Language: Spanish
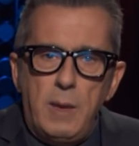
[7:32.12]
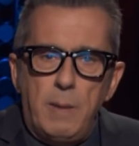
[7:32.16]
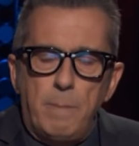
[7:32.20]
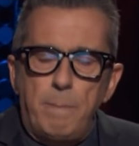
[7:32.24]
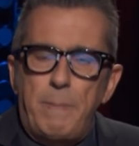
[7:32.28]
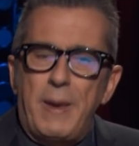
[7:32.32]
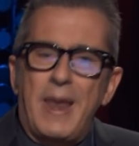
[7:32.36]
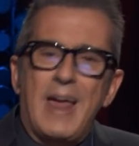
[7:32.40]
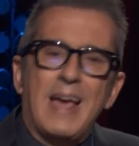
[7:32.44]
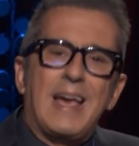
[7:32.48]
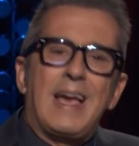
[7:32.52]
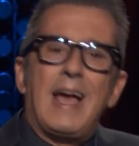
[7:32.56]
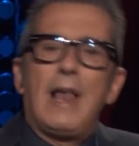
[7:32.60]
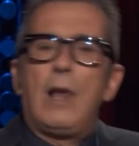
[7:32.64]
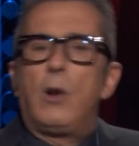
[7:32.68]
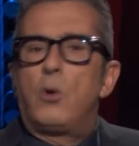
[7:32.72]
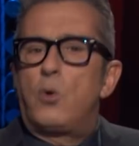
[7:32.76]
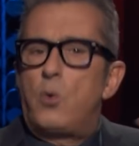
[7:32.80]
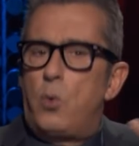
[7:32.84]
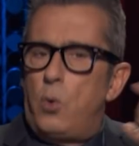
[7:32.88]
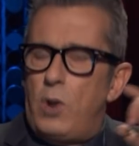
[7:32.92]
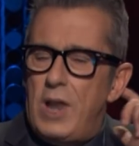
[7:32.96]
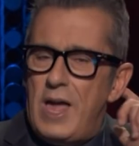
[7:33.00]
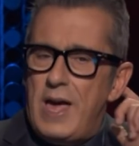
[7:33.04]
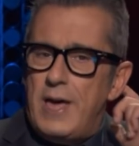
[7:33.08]
para
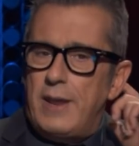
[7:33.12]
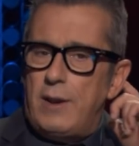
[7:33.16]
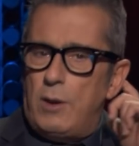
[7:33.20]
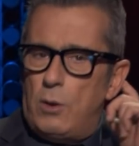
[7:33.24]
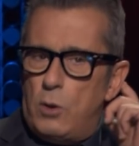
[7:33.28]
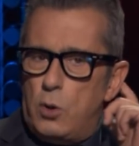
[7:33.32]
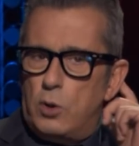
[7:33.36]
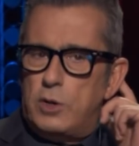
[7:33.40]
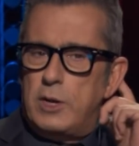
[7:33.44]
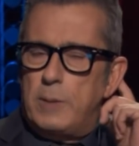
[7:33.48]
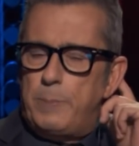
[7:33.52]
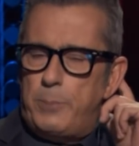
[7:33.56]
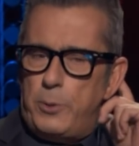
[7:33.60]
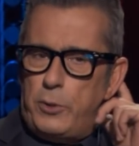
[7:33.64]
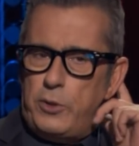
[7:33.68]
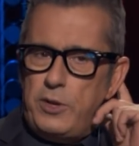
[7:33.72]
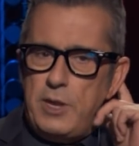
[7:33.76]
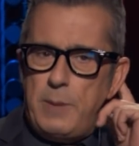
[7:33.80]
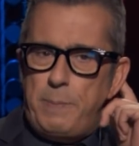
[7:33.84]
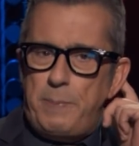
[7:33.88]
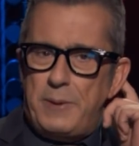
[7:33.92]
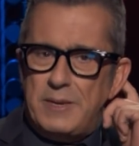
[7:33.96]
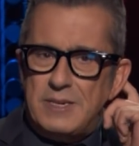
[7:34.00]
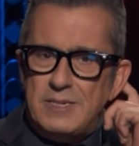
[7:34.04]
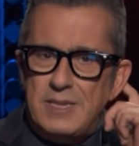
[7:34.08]
calcular lo que
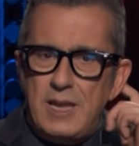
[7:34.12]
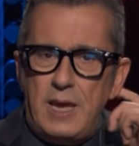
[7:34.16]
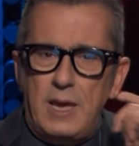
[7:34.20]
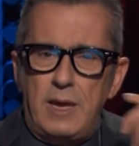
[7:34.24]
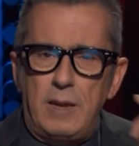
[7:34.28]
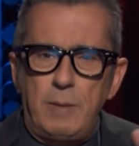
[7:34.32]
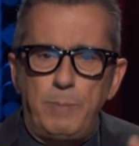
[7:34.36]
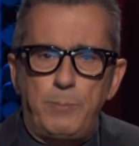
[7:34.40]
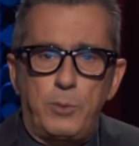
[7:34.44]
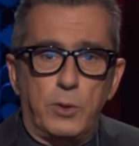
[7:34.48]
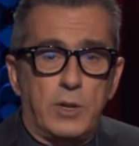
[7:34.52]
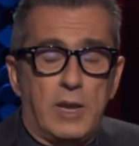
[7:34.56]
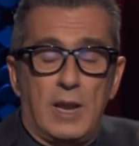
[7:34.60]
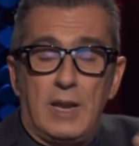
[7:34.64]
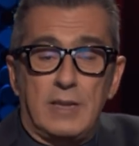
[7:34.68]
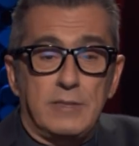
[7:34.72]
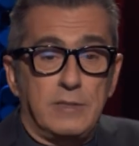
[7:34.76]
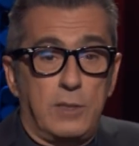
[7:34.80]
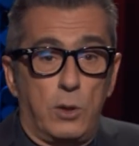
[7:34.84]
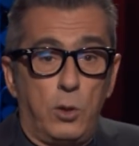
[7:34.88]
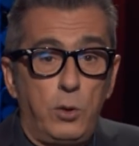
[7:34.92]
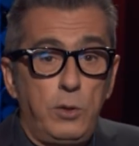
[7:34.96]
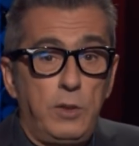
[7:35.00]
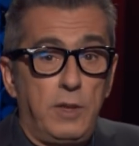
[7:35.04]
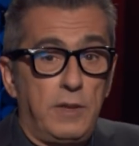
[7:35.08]
podría pasar, porque el
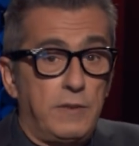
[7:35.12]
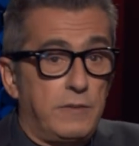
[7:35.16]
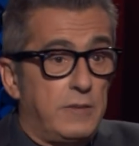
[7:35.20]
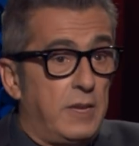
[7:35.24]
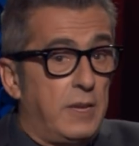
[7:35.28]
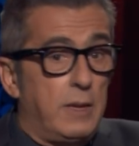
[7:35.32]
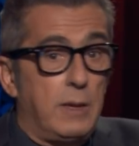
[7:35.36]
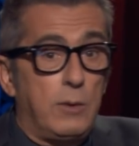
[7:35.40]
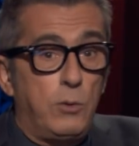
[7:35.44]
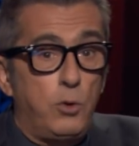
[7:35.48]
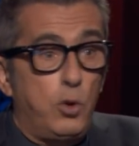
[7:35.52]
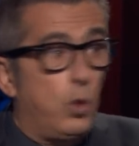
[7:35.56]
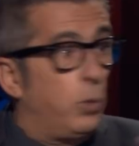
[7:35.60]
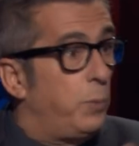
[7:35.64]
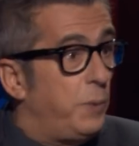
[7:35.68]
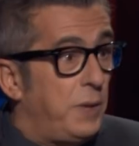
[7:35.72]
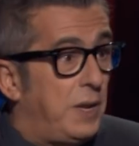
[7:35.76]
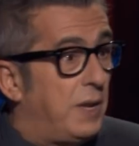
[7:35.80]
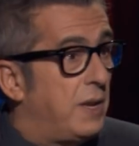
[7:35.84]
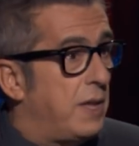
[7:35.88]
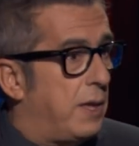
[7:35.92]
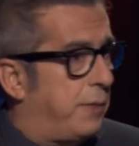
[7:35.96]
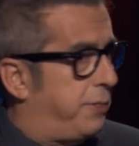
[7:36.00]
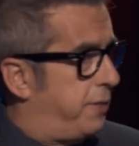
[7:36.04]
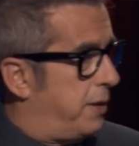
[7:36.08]
asteroide ese no
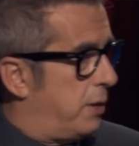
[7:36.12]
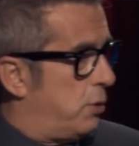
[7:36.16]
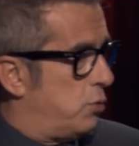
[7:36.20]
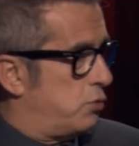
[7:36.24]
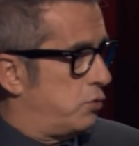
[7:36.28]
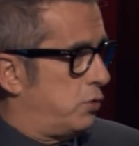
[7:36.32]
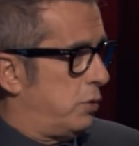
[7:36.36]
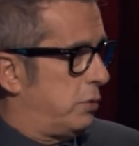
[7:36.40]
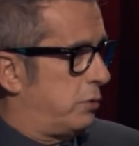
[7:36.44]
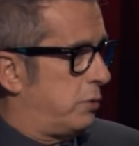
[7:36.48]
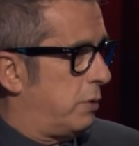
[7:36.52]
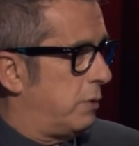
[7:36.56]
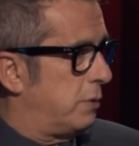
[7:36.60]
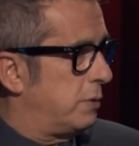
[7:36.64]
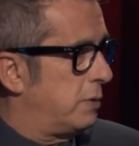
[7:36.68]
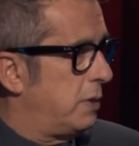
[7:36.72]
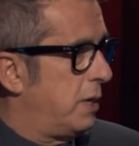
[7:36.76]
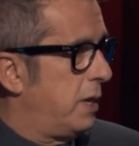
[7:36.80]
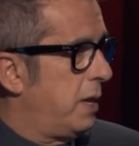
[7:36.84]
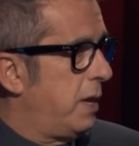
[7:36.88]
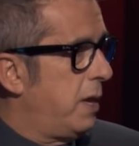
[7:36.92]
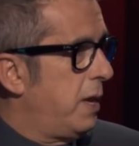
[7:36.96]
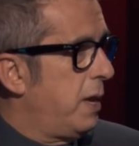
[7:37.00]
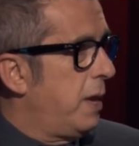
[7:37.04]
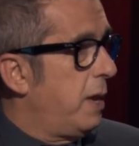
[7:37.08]
viene hacia nosotros.
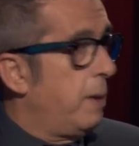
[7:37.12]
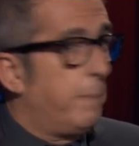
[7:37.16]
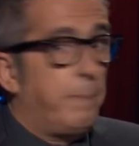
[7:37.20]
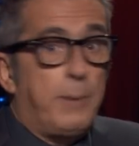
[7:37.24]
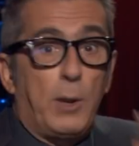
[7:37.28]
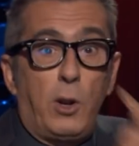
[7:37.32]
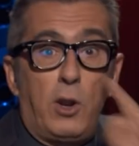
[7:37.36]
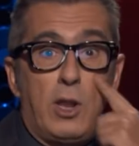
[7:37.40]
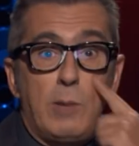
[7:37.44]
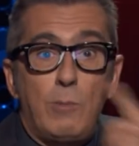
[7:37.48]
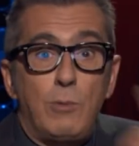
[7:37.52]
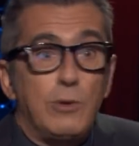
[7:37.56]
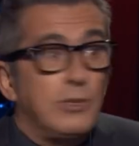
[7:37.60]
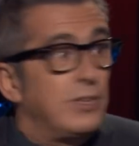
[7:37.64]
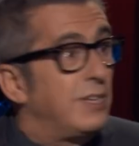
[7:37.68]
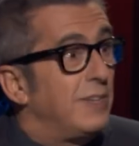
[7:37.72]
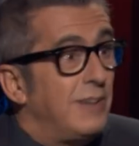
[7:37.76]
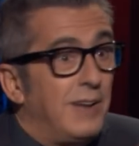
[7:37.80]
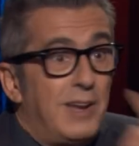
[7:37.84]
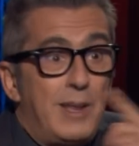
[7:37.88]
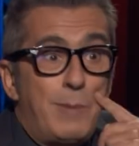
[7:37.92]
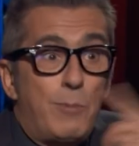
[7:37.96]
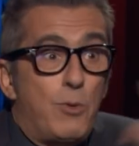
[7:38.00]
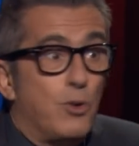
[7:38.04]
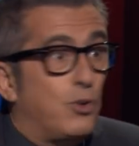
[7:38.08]
Pero le hemos,
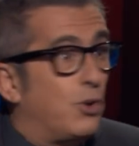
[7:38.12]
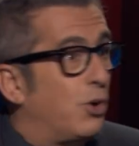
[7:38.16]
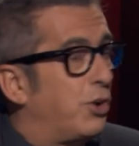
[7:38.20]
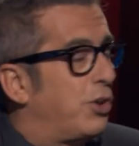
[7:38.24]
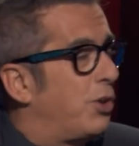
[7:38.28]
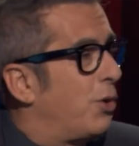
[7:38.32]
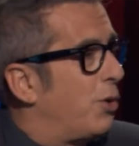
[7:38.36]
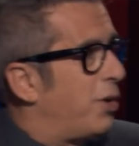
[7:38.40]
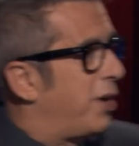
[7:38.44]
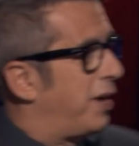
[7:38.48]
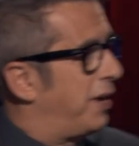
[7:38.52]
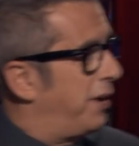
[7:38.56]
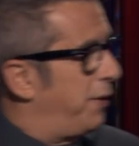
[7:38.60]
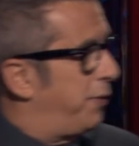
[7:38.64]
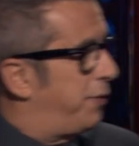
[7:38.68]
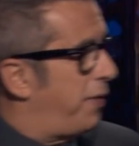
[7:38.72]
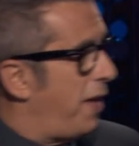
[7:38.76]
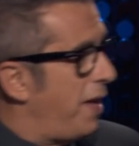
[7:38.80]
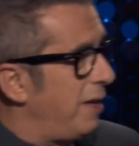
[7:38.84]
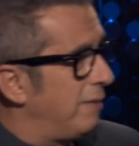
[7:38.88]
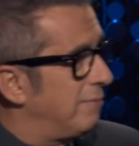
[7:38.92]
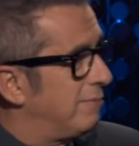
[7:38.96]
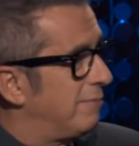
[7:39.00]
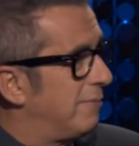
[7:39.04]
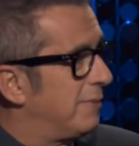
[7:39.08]
le hemos cogido
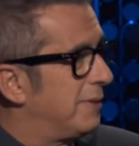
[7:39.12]
jeriza.